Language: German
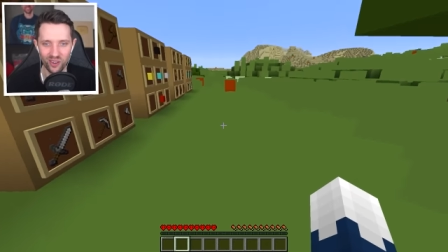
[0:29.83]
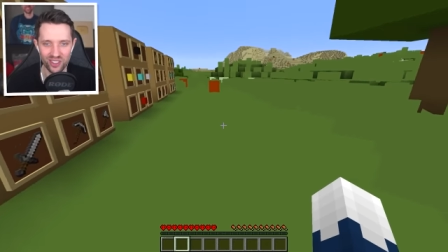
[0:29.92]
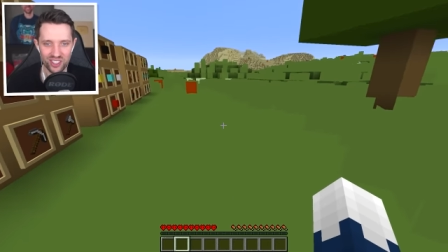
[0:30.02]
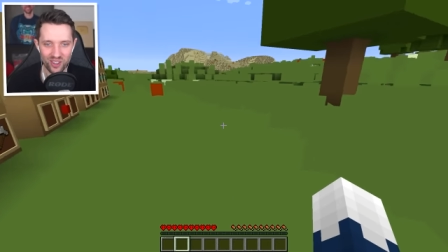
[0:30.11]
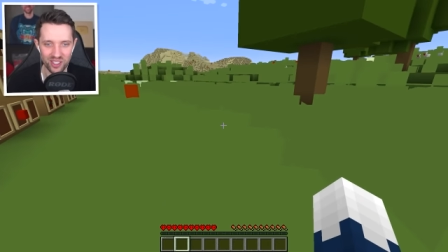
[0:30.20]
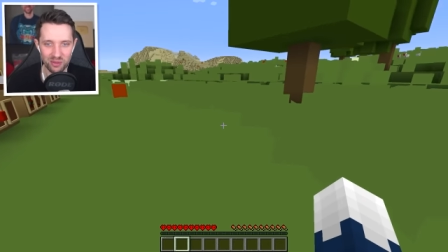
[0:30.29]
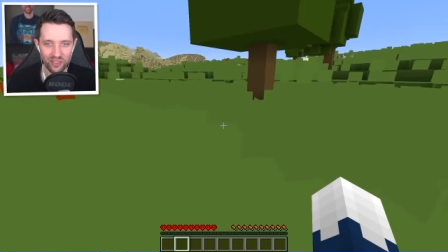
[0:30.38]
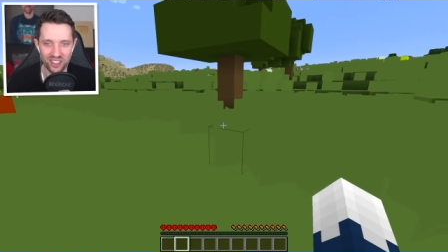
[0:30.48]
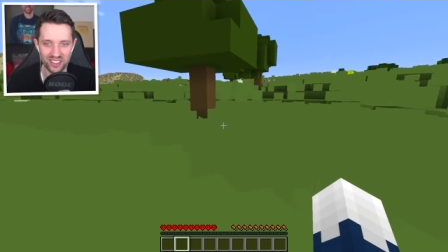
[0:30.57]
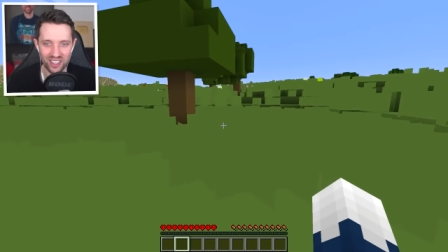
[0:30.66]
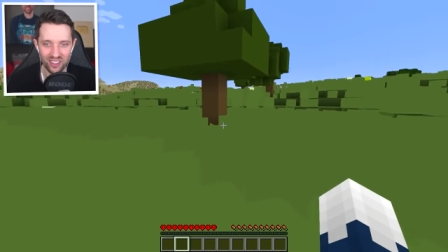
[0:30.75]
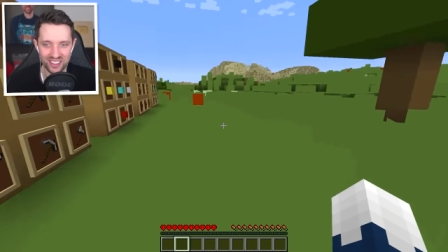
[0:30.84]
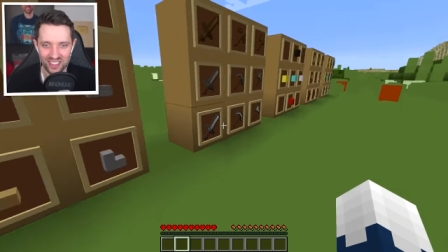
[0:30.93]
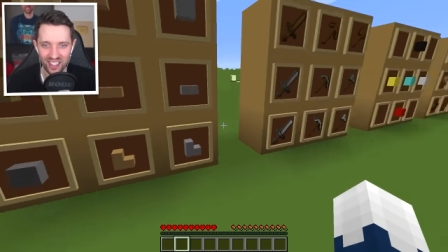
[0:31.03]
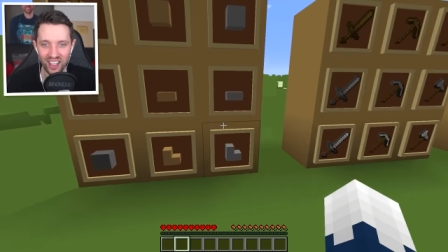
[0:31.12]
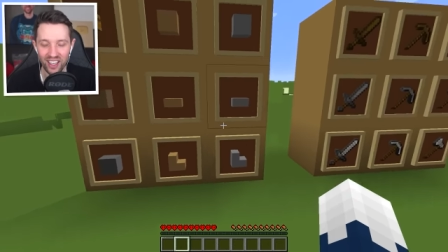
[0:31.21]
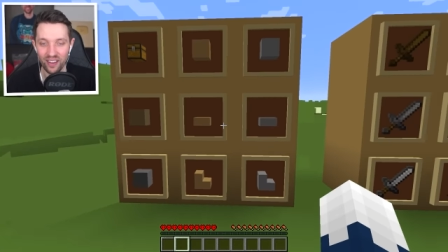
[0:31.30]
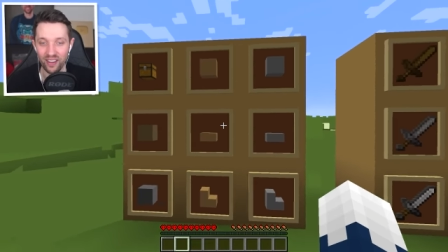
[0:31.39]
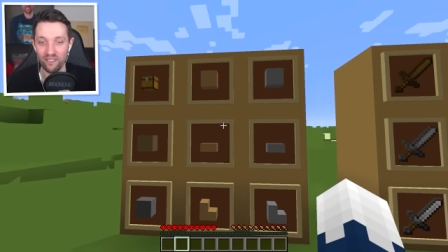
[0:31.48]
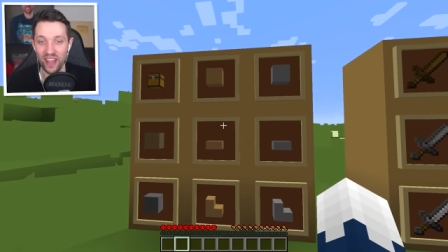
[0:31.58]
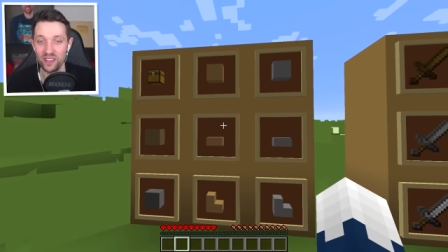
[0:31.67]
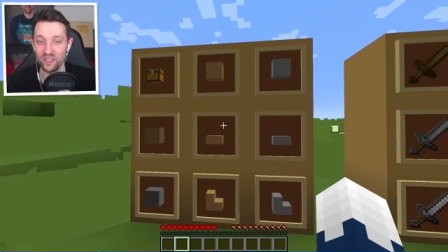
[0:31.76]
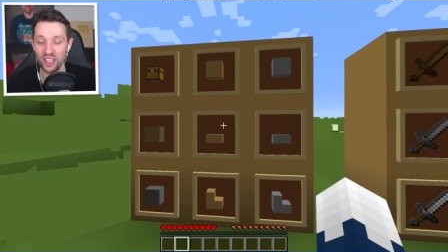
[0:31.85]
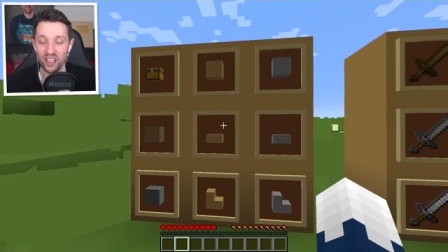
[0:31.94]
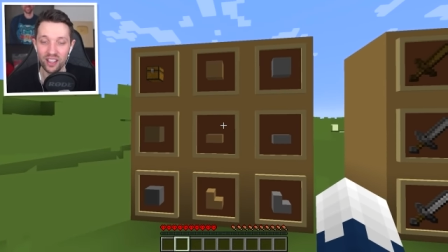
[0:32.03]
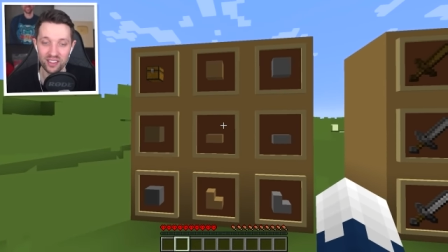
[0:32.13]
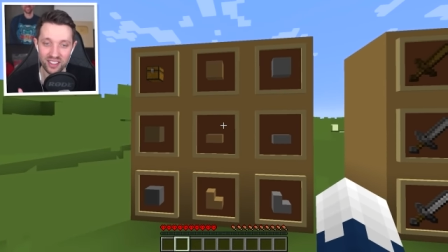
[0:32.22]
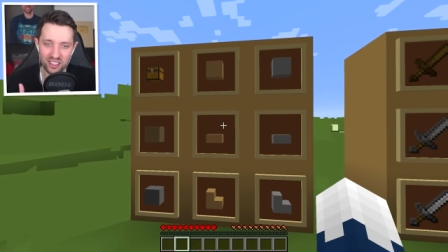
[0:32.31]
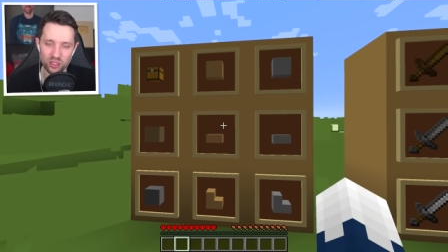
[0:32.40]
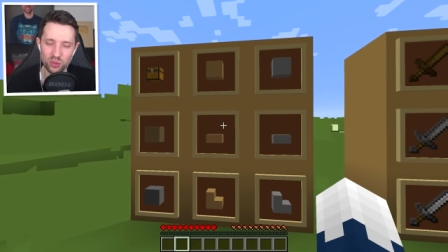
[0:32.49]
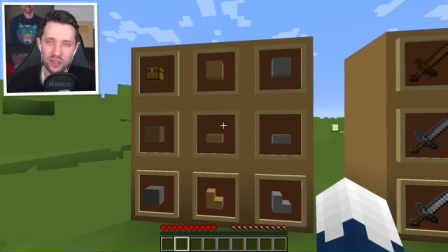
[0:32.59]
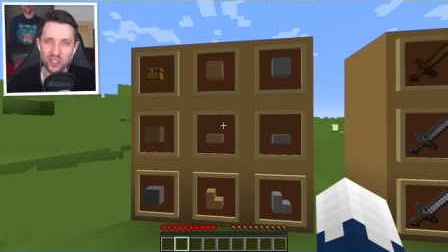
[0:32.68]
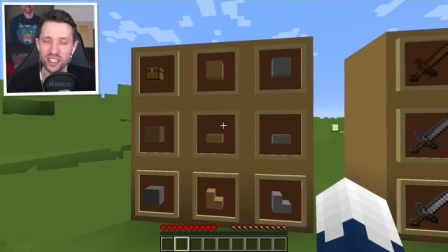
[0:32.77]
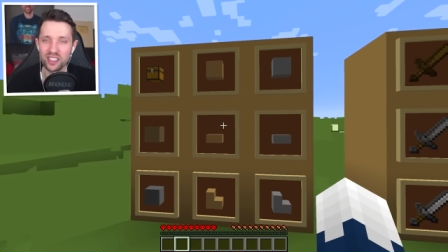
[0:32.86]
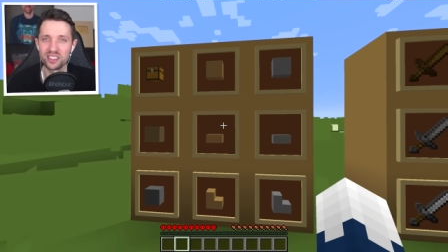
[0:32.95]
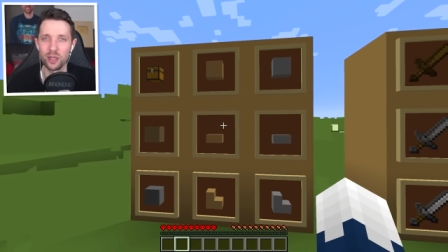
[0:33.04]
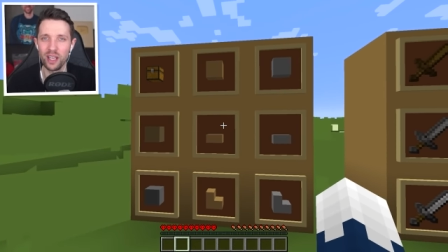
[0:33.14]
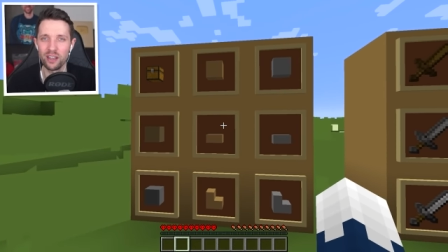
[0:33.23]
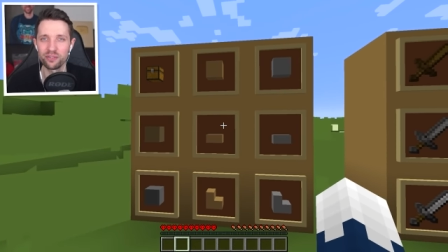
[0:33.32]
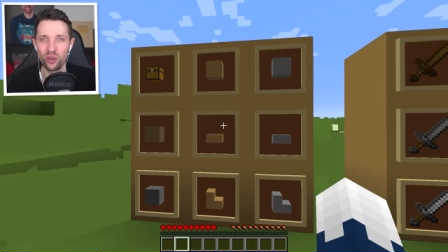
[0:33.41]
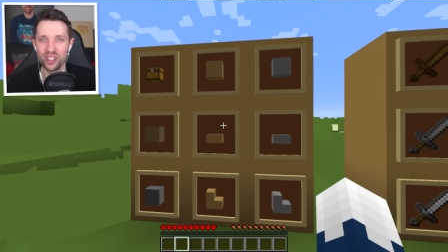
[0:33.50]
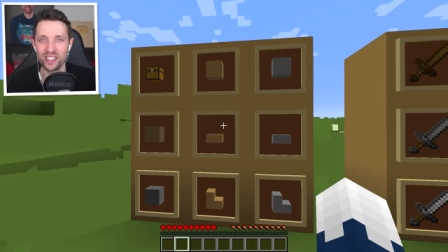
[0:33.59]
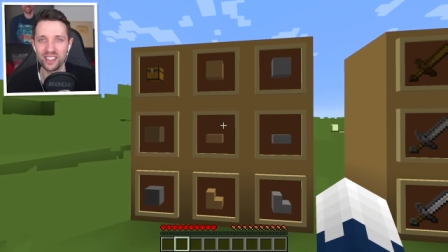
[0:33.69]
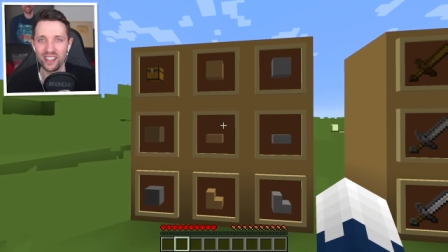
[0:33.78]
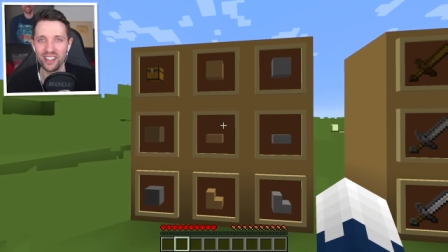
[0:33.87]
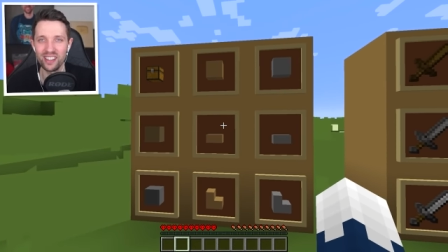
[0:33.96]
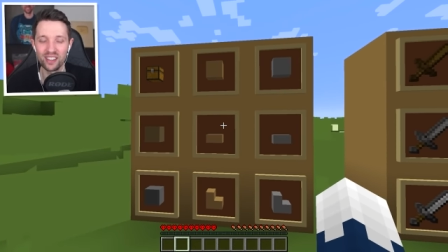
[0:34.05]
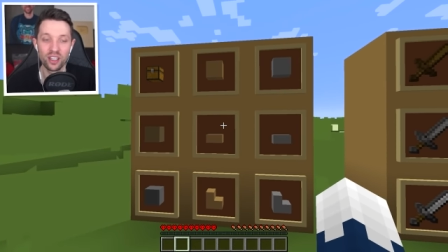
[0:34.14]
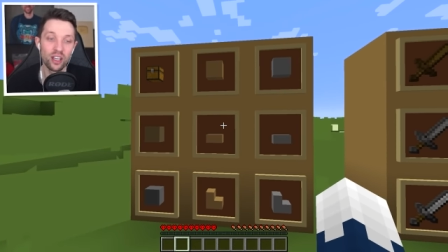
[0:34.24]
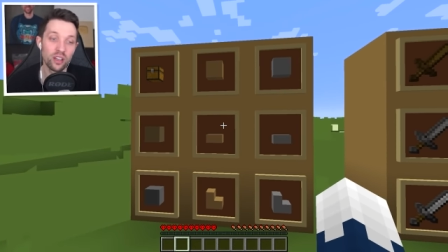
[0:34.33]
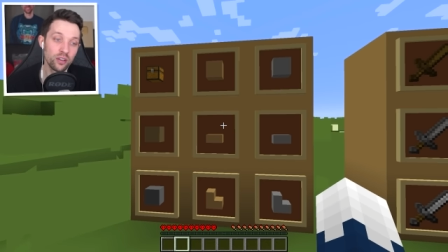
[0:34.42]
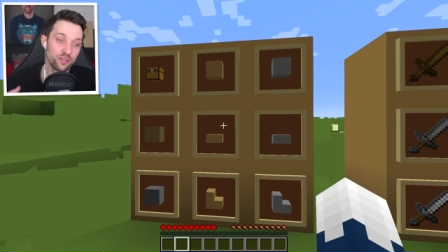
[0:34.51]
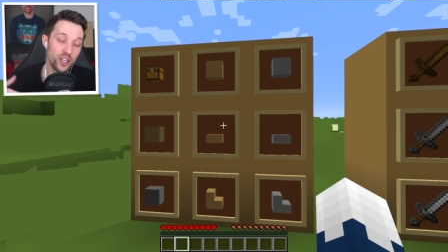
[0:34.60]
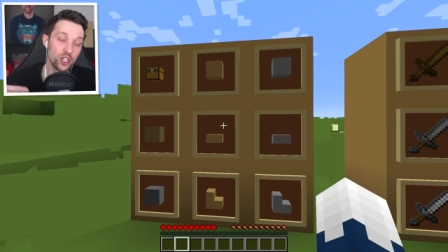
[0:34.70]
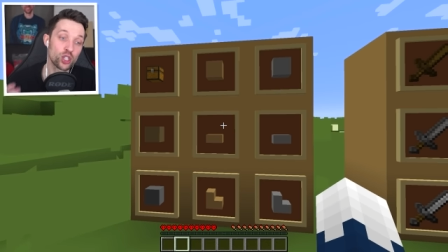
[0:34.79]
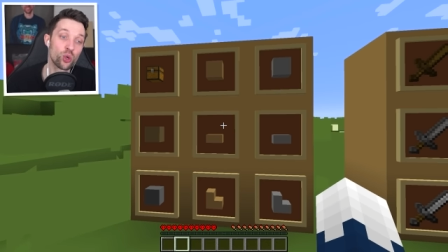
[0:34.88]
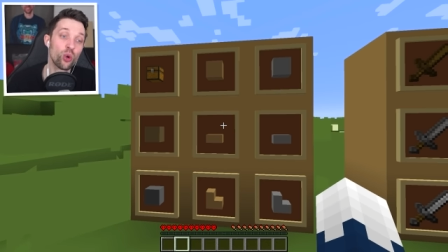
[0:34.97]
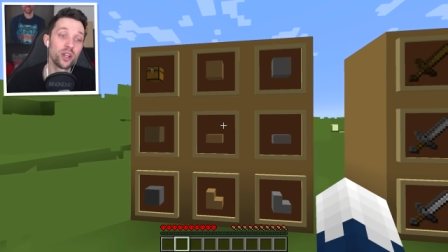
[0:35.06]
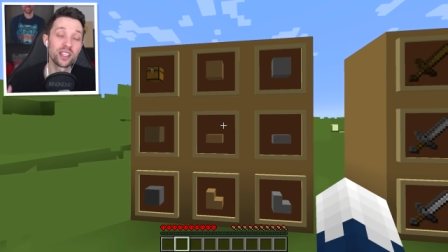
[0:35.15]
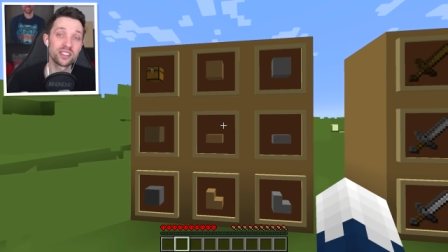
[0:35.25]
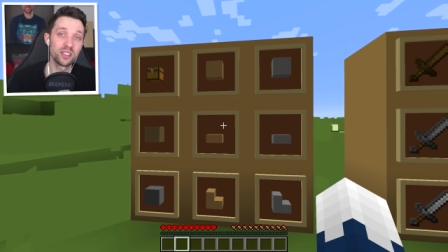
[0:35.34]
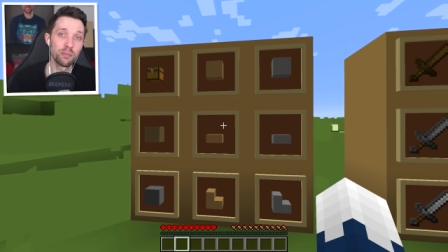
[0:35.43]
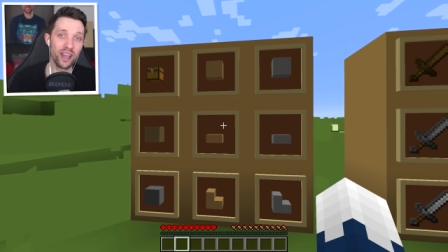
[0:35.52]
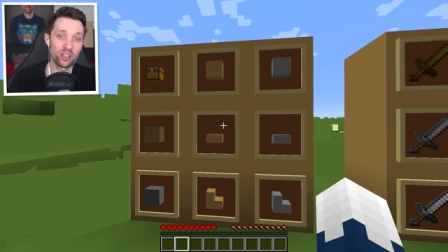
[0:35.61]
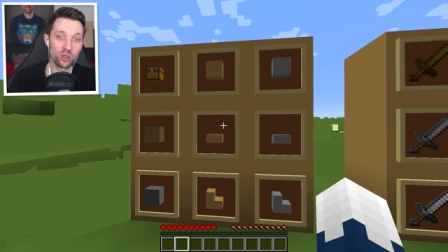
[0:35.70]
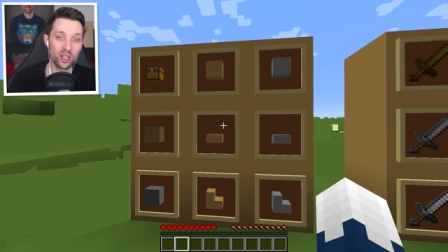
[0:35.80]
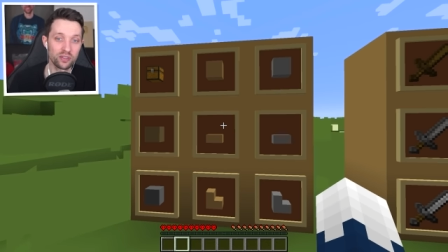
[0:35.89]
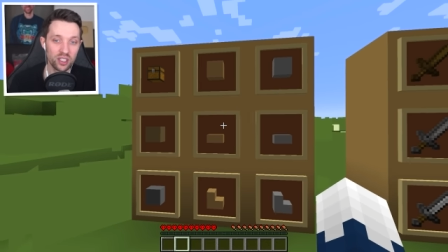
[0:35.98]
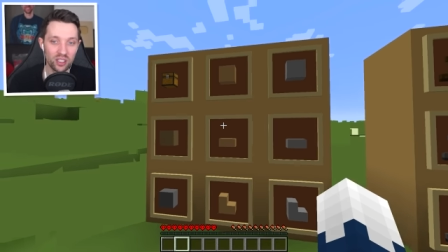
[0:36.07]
Leute, schaut euch mal, wie das hier aussieht. Äh, wenn wir dieses Crafting-Rezept erfolgreich erledigen, verschönert sich Minecraft.